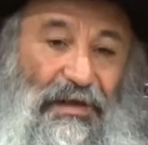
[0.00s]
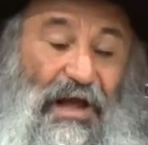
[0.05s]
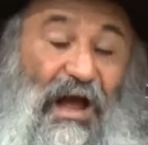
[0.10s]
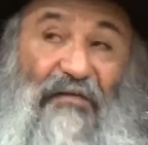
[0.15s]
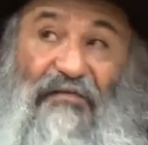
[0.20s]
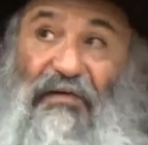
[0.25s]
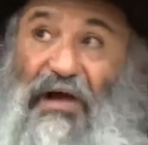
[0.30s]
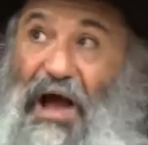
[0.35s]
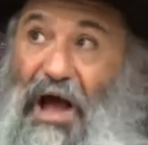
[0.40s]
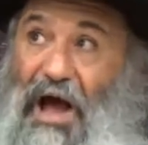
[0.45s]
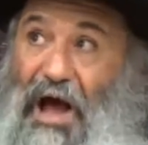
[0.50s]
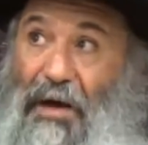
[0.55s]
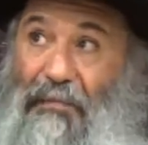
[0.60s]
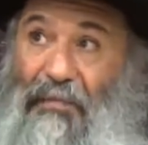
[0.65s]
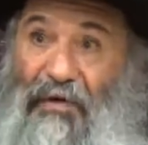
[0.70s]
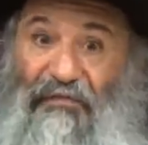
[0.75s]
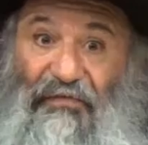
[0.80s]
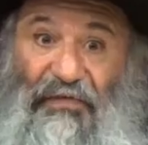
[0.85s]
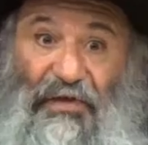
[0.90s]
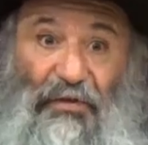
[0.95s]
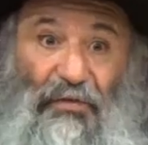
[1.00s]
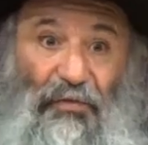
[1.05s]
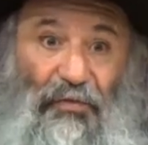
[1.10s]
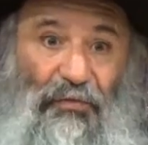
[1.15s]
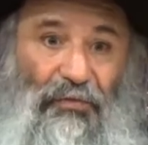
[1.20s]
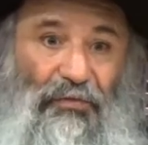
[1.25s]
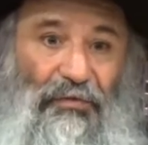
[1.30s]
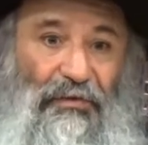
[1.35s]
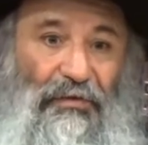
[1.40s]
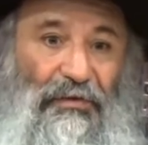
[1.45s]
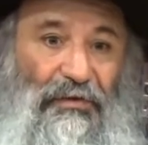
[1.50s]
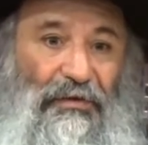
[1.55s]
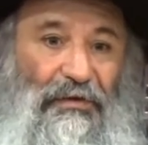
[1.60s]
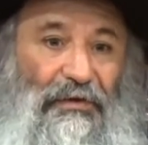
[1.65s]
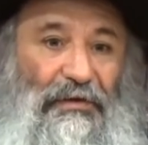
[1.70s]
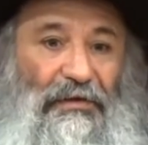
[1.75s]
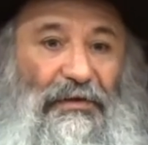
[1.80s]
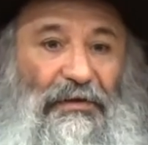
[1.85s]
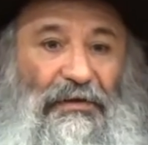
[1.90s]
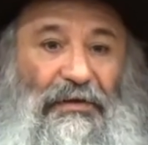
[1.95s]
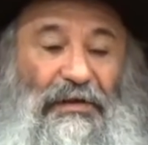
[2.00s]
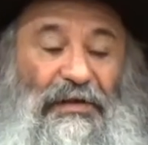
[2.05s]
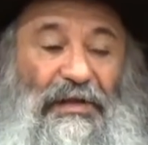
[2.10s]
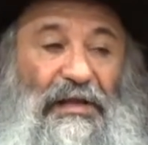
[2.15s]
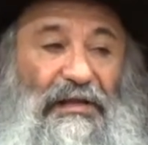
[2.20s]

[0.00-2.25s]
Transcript: Avraham Avinu, il